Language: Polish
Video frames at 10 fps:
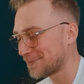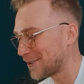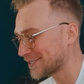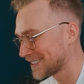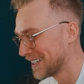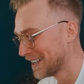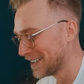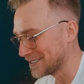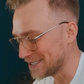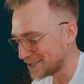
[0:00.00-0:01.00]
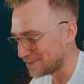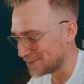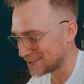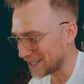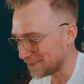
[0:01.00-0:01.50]
Box niż
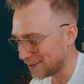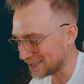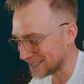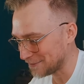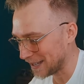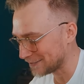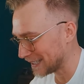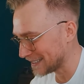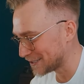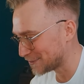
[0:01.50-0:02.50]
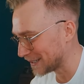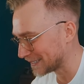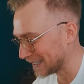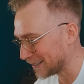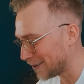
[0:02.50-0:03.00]
Booster Box, naprawdę, coś
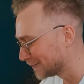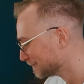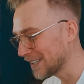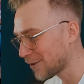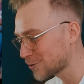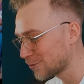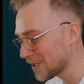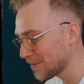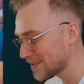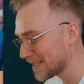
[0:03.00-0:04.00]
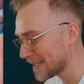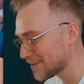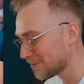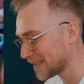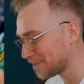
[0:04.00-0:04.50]
pięknego. I koszulki moim
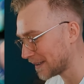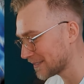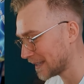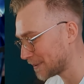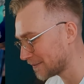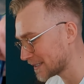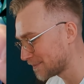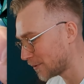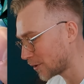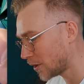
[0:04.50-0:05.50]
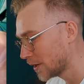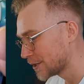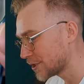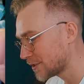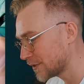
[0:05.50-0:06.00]
zdaniem są naprawdę, naprawdę spoko.
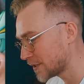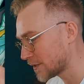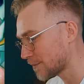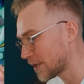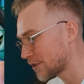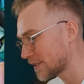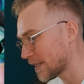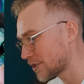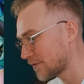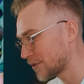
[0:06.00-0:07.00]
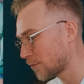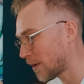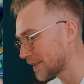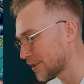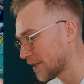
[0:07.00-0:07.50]
Rzeczywiście są przejrzyste, rzeczywiście
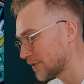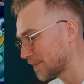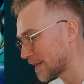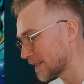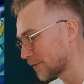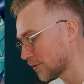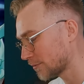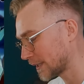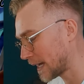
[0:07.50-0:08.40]
ładnie się w nich prezentują te